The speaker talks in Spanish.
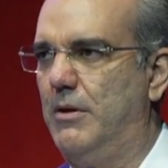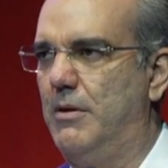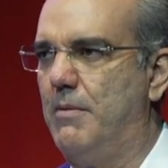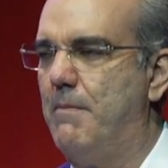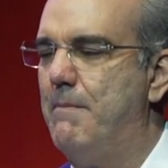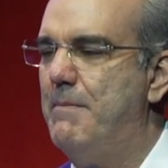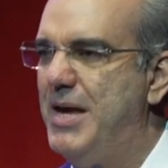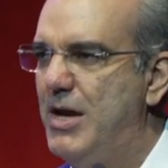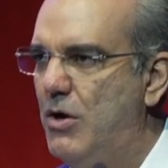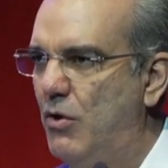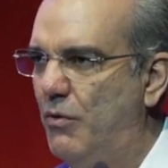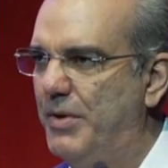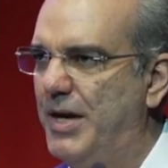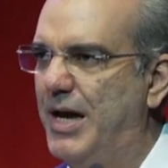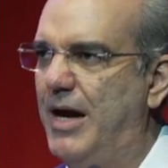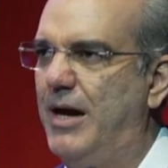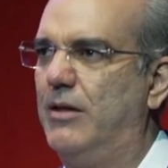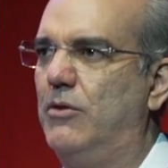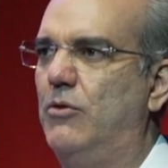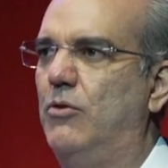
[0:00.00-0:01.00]
Mi
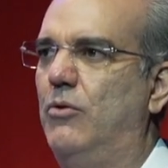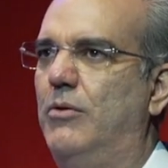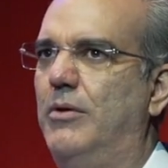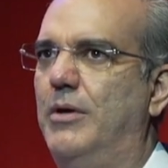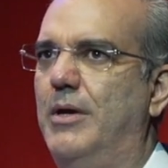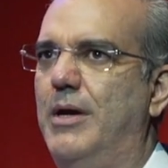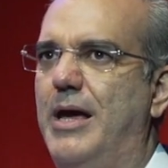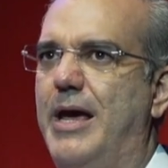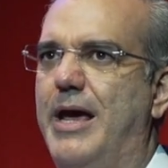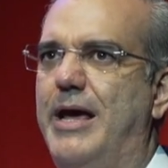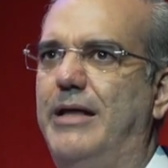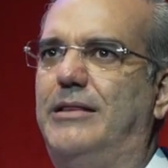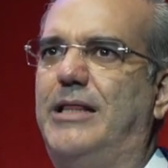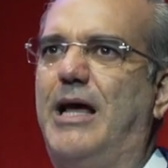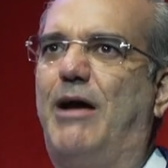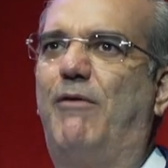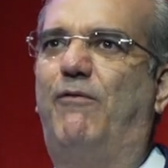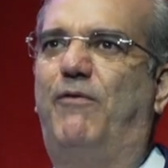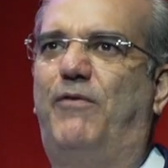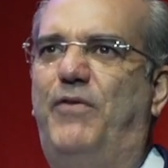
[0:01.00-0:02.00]
gobierno
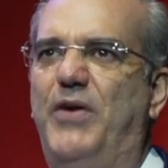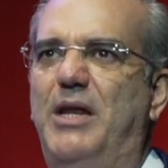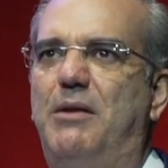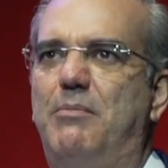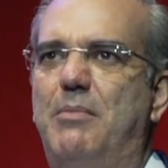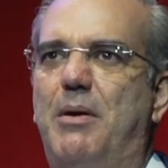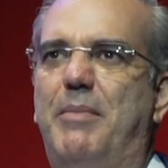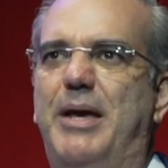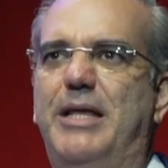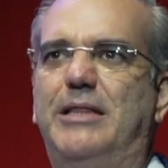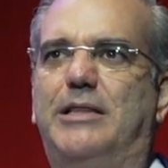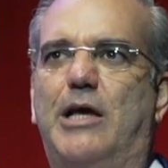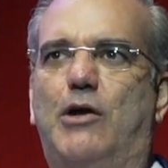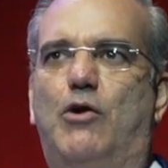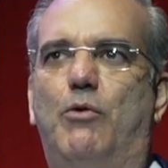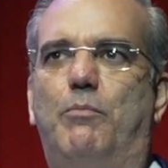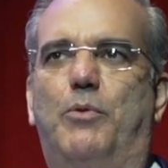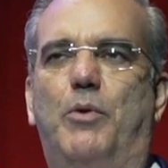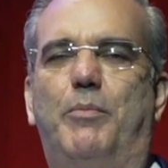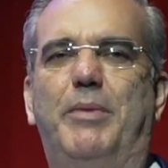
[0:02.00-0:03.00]
está firmemente
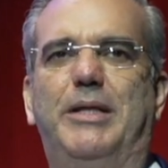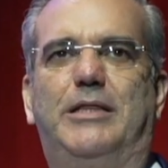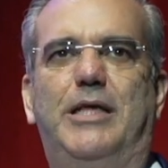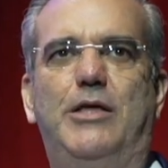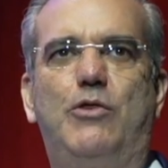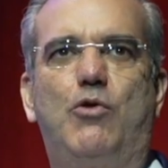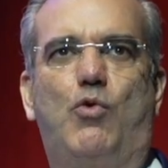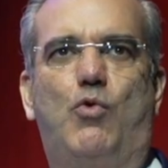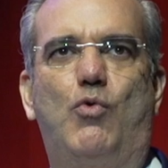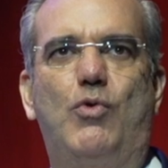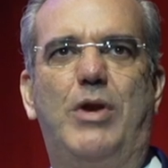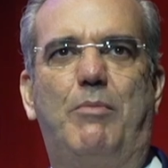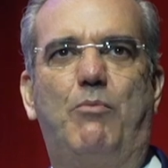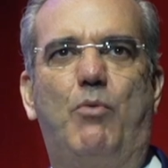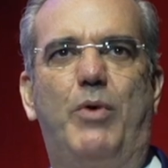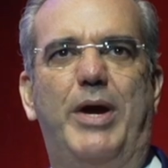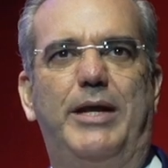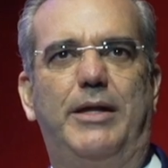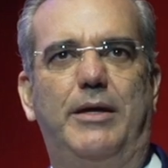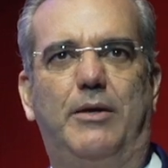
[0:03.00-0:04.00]
comprometido con la
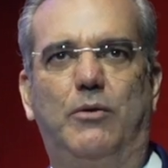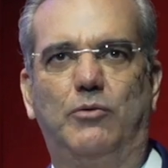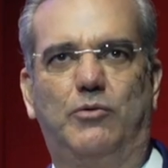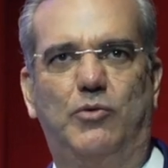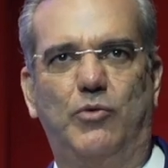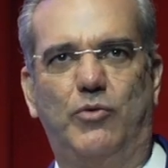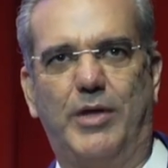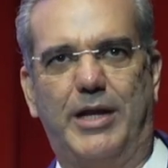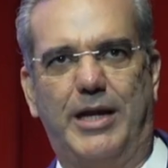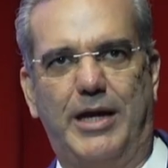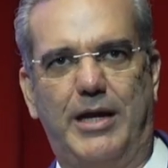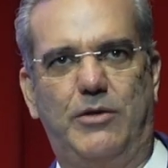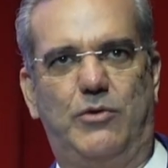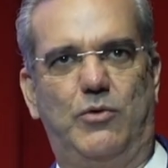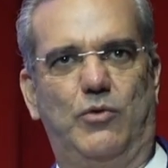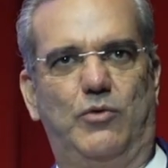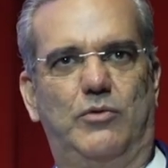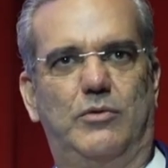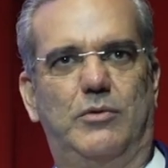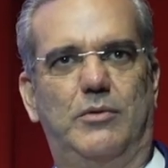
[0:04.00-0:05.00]
mujer y con sus derechos.